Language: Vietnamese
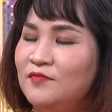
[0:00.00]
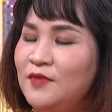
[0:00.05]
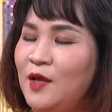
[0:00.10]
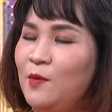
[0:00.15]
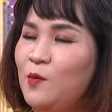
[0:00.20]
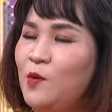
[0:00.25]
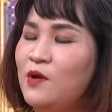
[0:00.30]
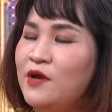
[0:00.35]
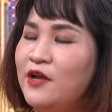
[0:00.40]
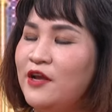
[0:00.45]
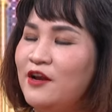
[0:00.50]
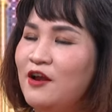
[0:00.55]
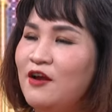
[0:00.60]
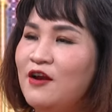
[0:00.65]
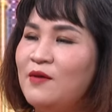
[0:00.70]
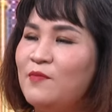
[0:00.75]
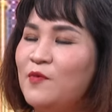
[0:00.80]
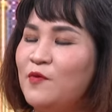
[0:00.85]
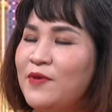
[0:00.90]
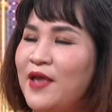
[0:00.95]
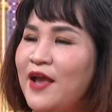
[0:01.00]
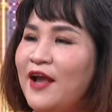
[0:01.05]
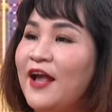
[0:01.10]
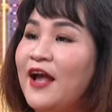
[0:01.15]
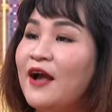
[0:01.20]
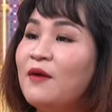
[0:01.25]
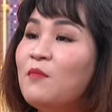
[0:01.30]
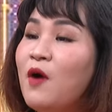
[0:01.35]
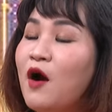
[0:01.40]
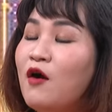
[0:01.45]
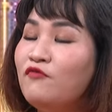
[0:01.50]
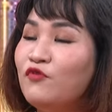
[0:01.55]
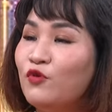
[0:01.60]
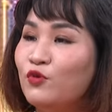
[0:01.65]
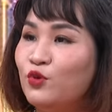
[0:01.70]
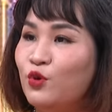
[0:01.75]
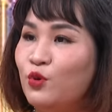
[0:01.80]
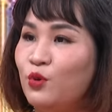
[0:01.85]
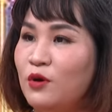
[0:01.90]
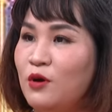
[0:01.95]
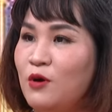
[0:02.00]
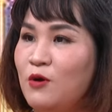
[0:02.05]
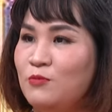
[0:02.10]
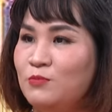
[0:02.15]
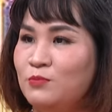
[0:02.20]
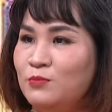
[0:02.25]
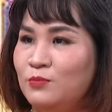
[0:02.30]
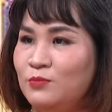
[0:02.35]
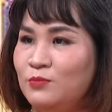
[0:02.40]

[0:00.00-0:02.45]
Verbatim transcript: em có nghĩ đó là một dạng gắn bó phụ thuộc không